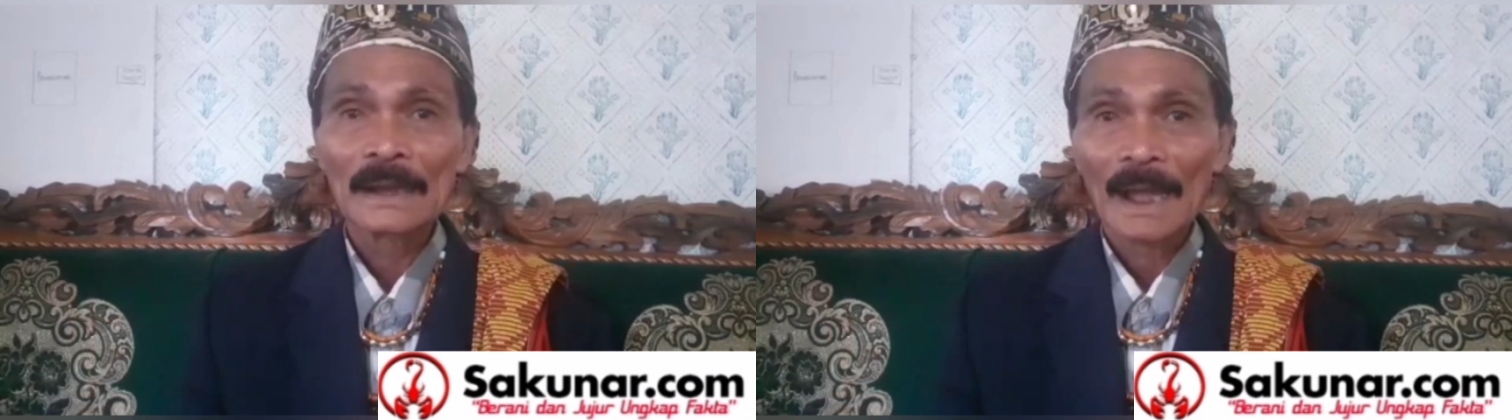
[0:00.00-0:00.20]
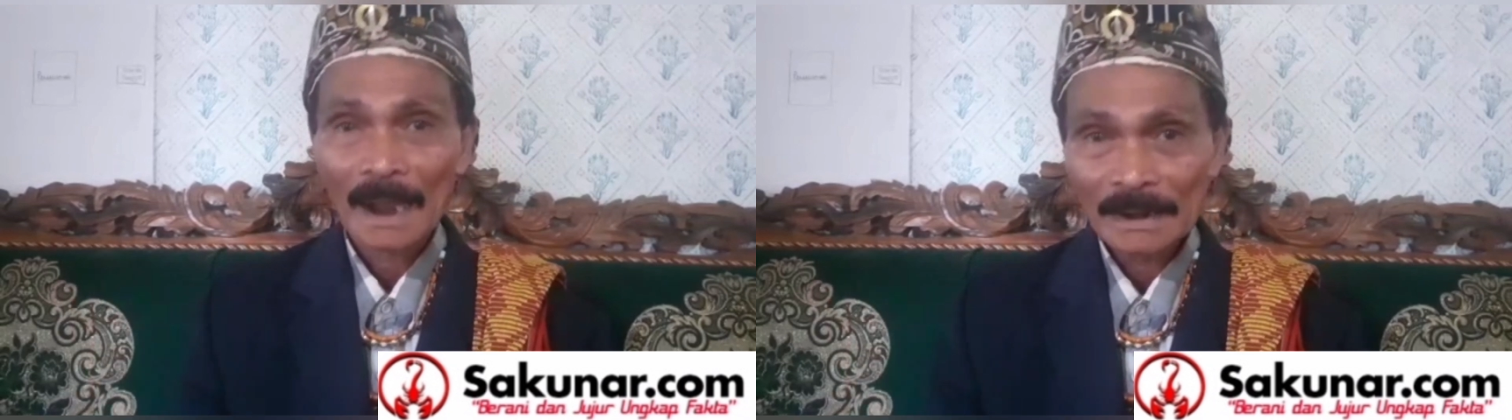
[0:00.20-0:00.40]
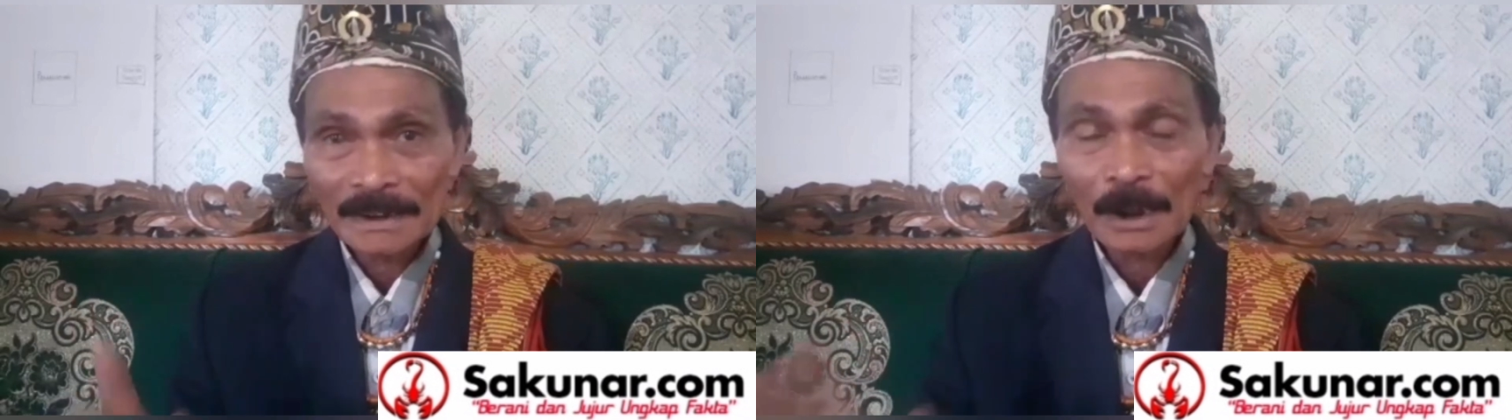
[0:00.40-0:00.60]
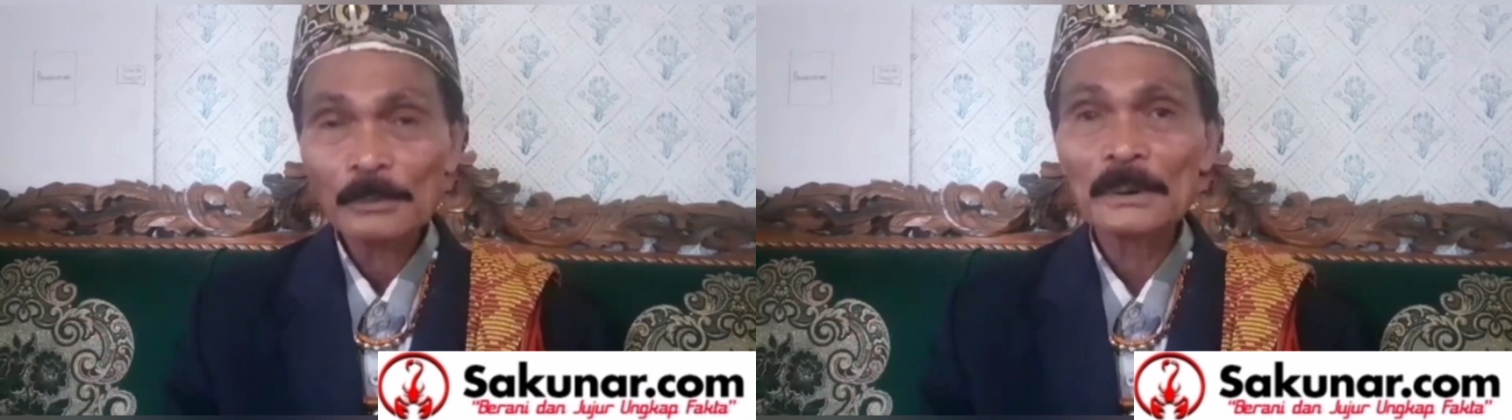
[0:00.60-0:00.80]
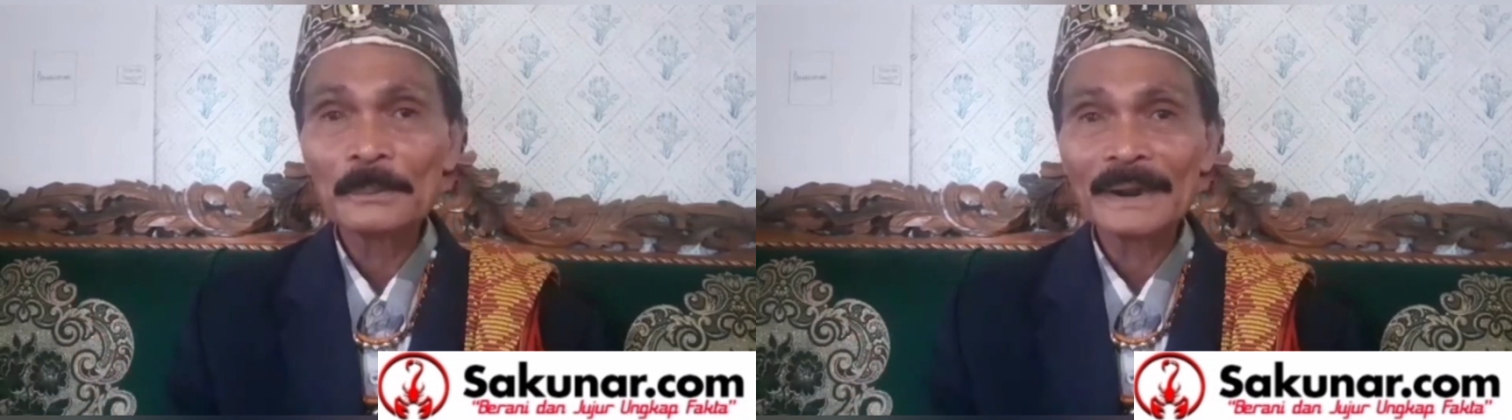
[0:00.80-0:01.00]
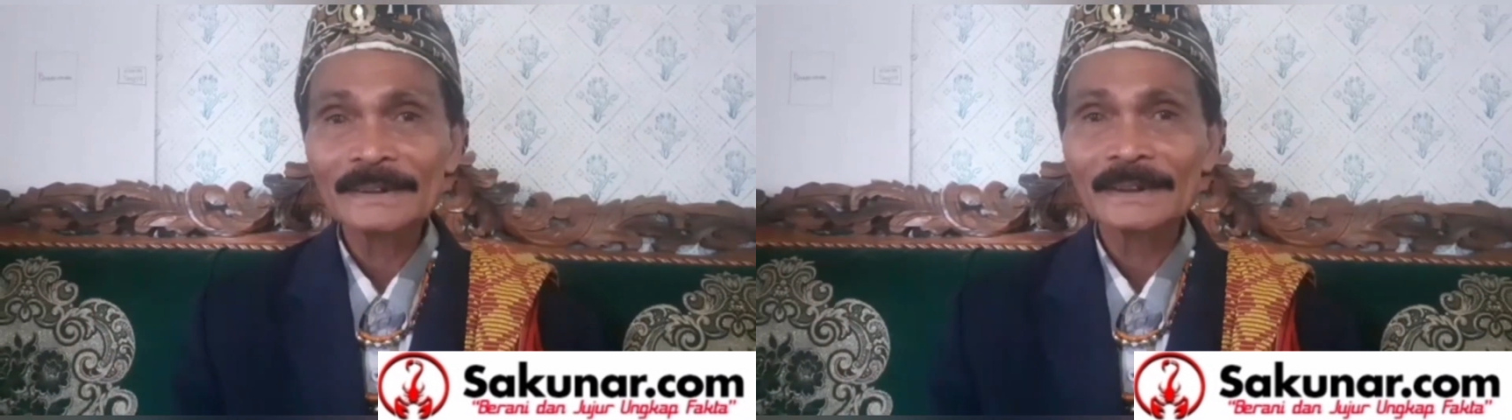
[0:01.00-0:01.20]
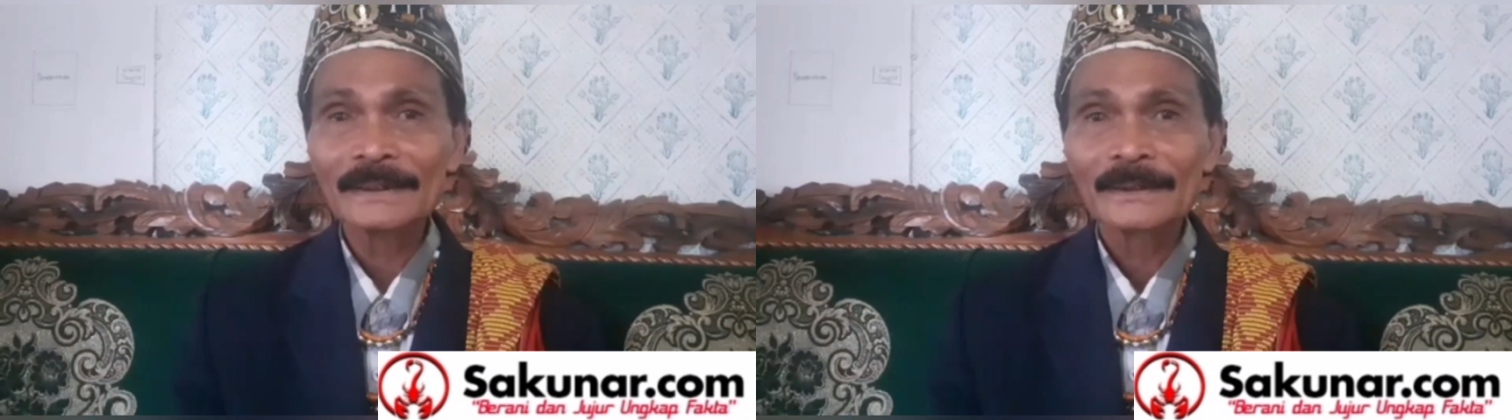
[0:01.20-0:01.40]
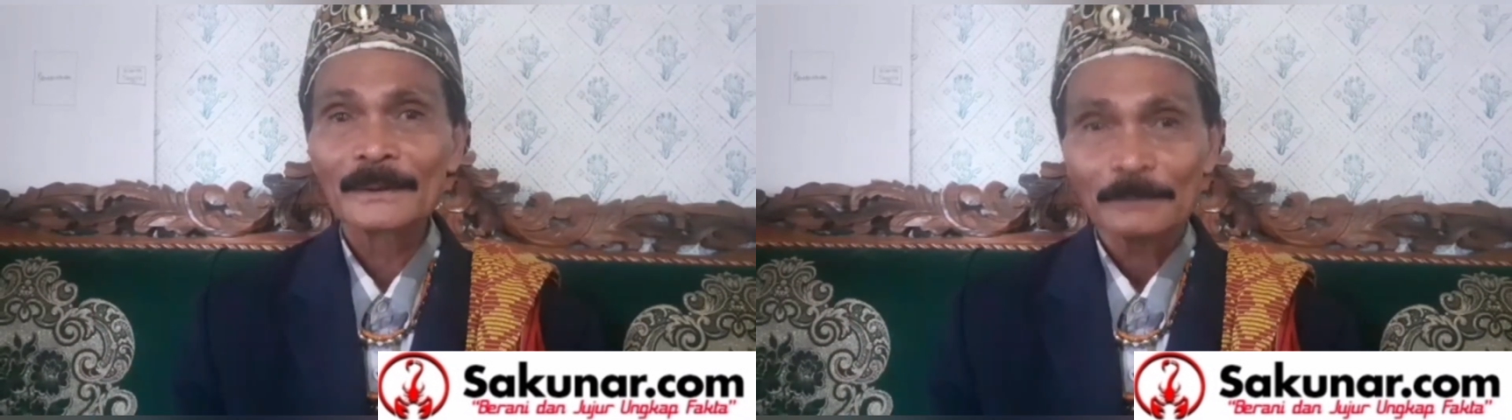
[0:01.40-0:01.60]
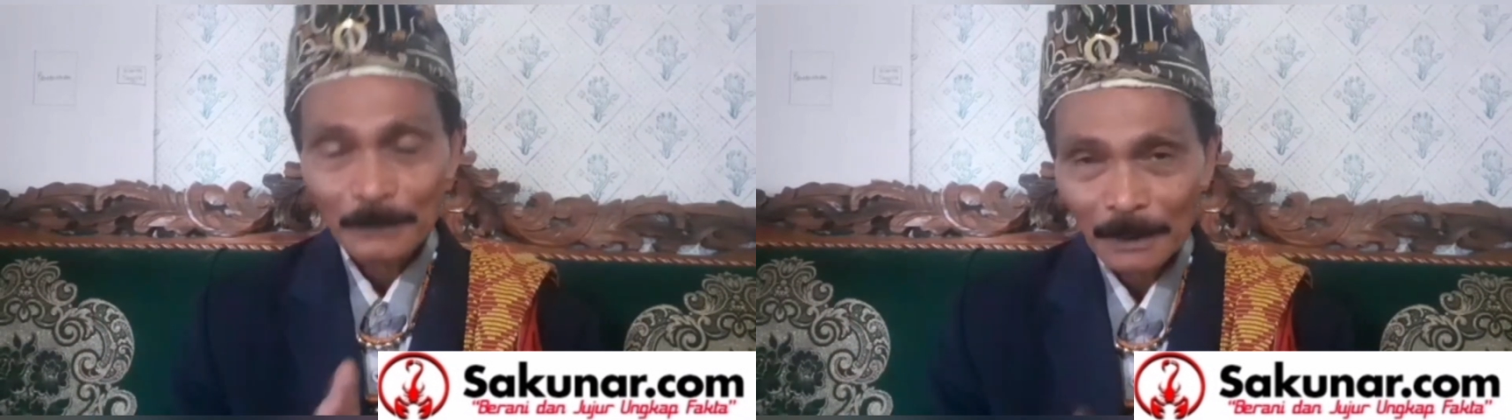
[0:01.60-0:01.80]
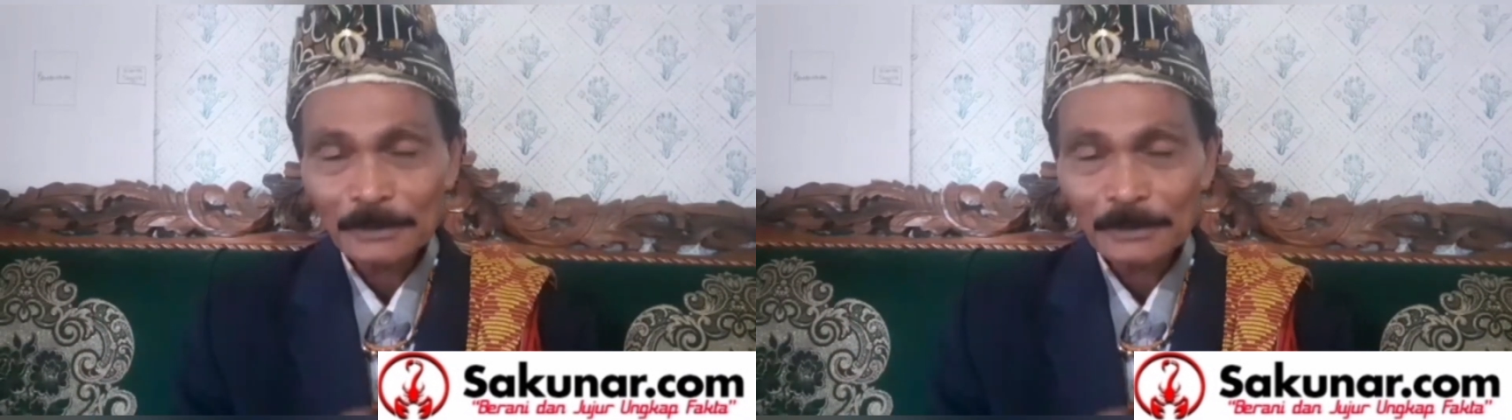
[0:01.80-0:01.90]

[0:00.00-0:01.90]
angin ini kau belum berhenti baru